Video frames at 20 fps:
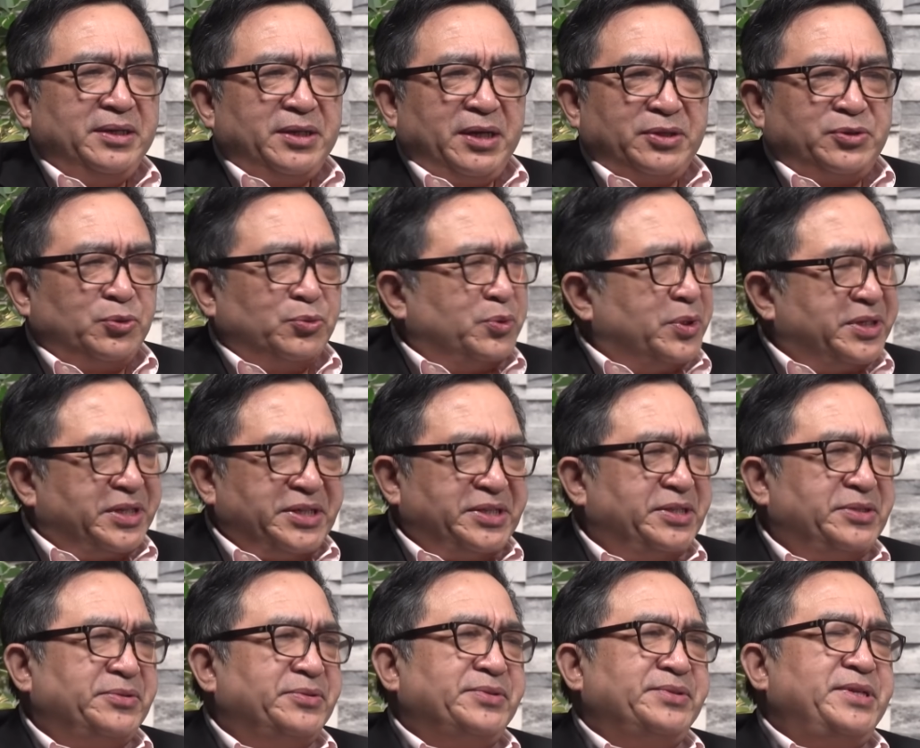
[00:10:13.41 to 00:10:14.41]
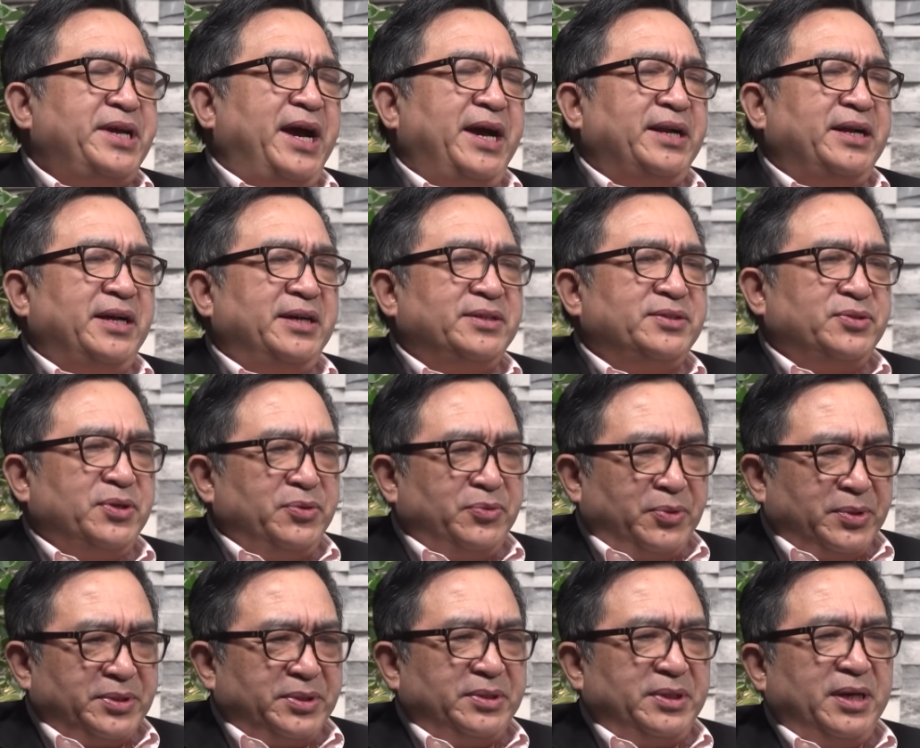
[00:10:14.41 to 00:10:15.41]
呃，中国经济就惨了。所以
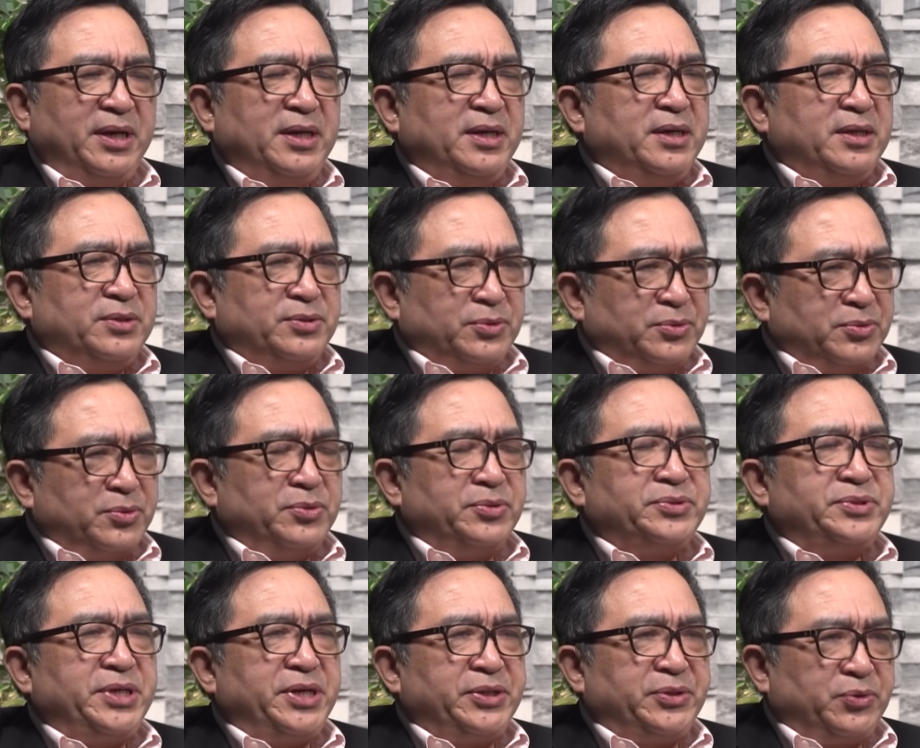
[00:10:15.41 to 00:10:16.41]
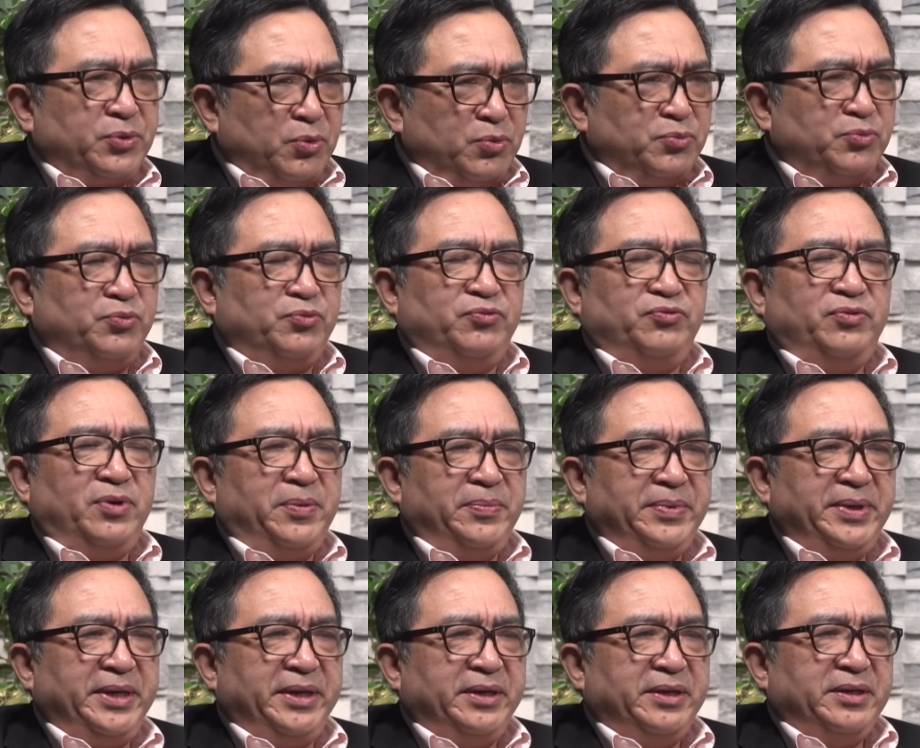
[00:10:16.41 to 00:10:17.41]
我觉得中共在动武方
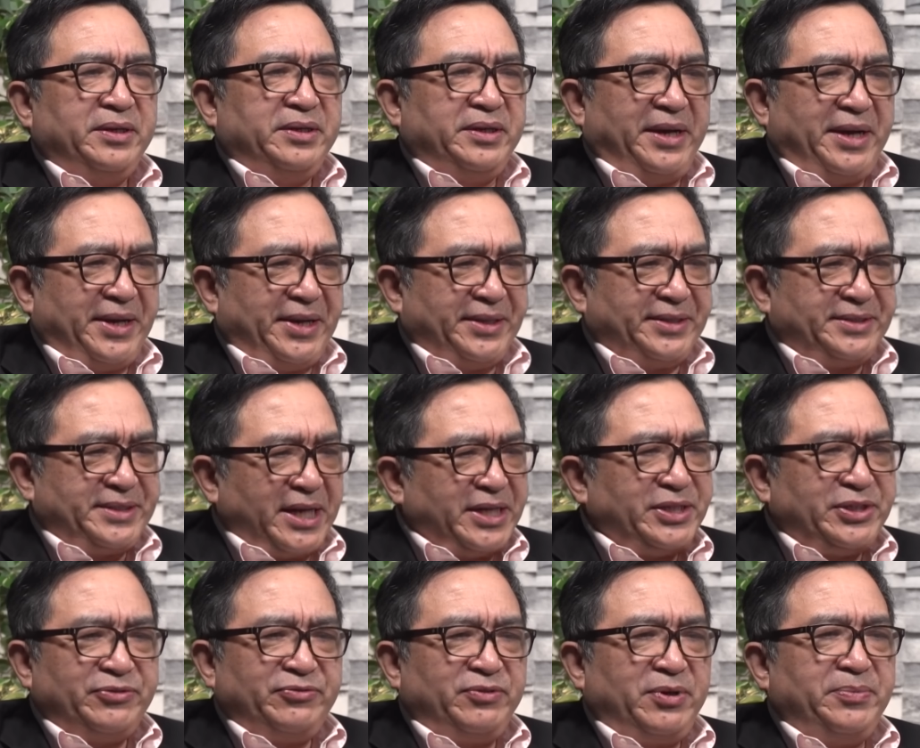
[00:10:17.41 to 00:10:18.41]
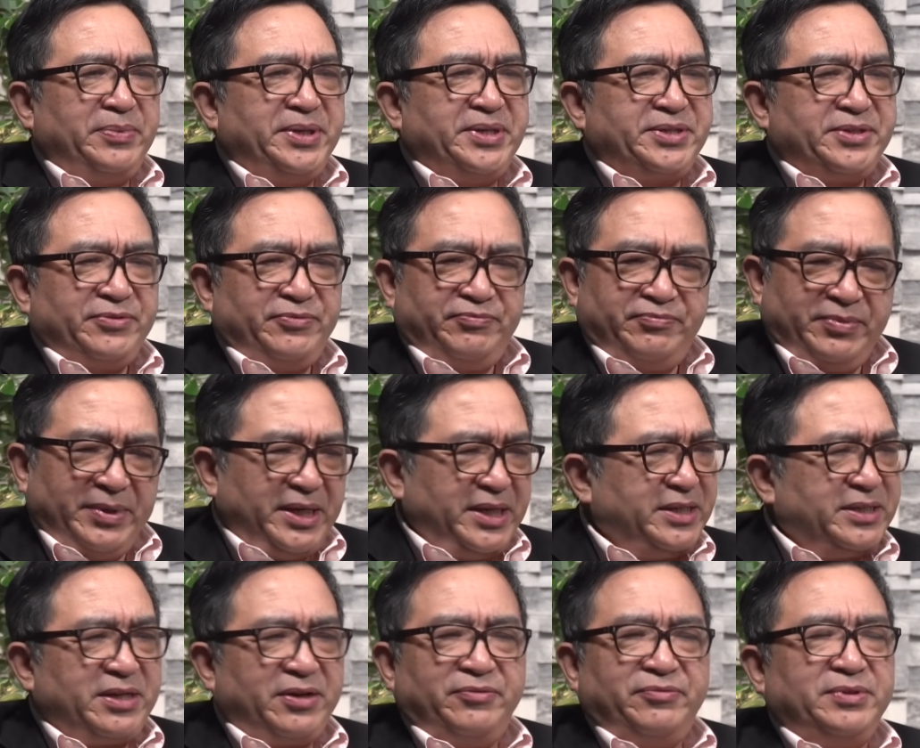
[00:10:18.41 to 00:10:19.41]
面啊，战争方面是
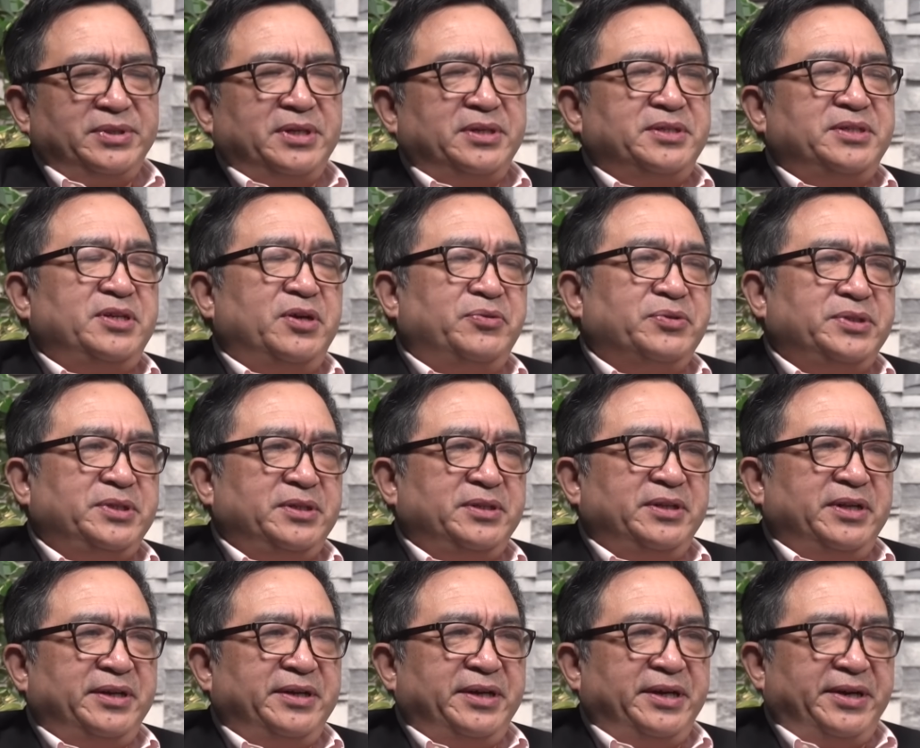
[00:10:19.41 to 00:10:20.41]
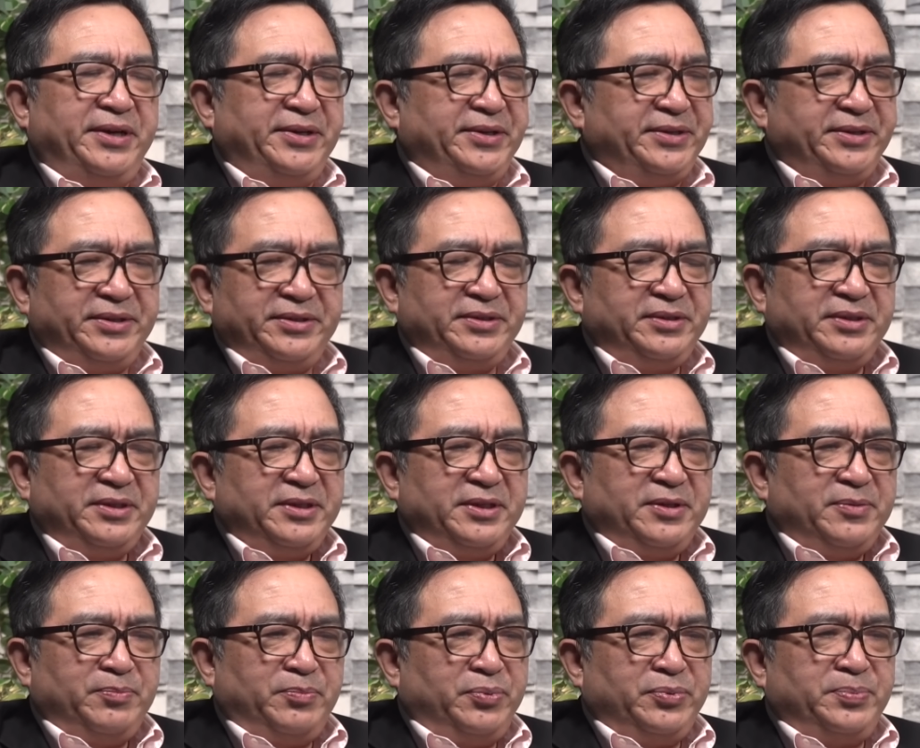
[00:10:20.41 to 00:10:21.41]
非常非常小心啊，
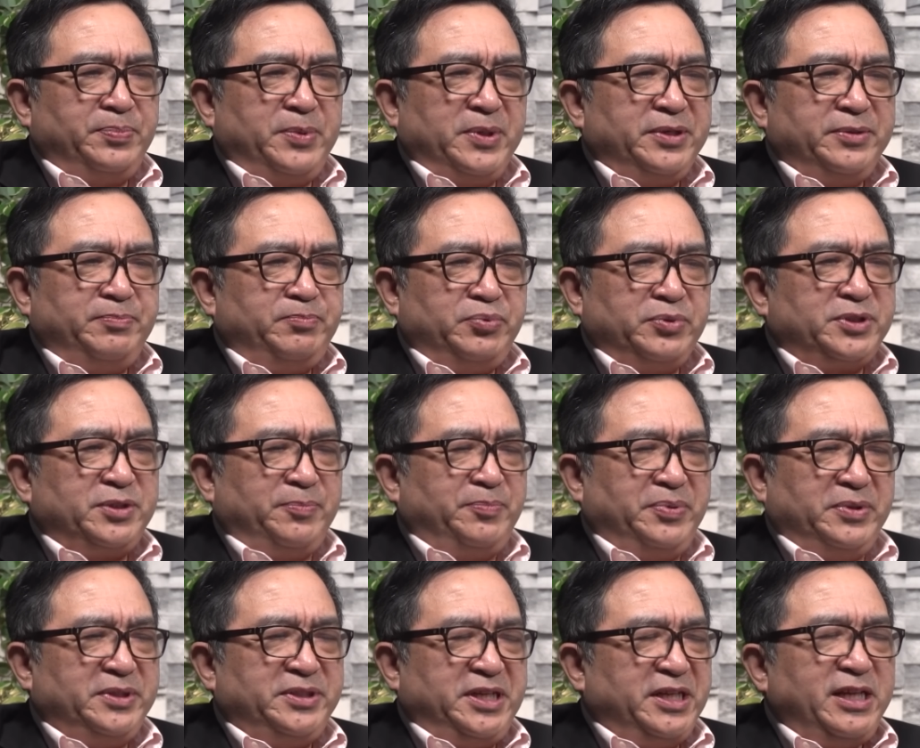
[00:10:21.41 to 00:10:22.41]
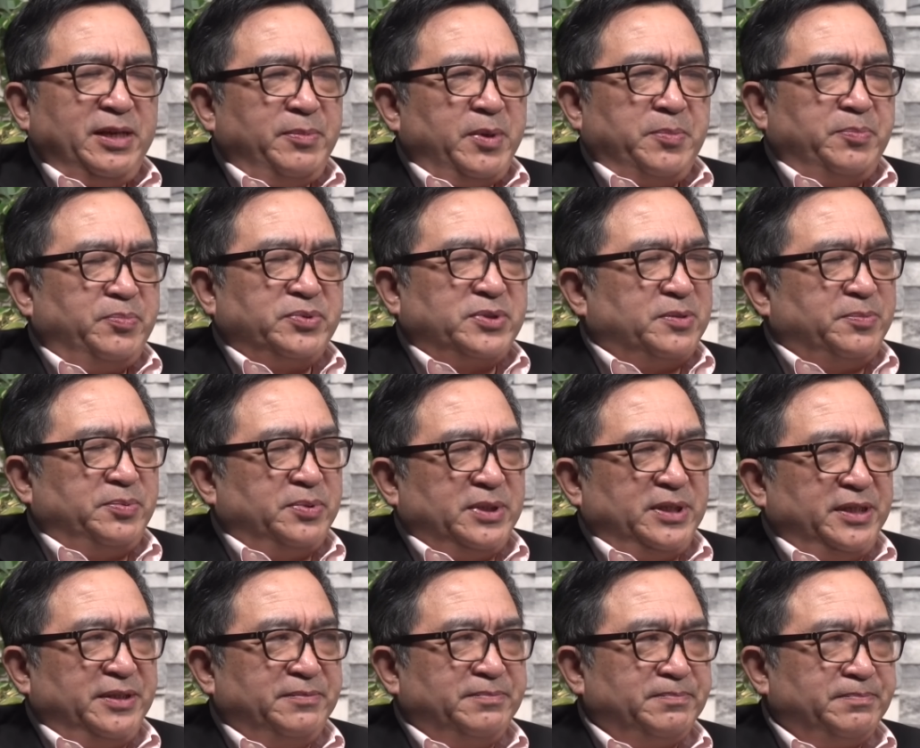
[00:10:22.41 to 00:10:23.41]
不不不是，习近平不是普京。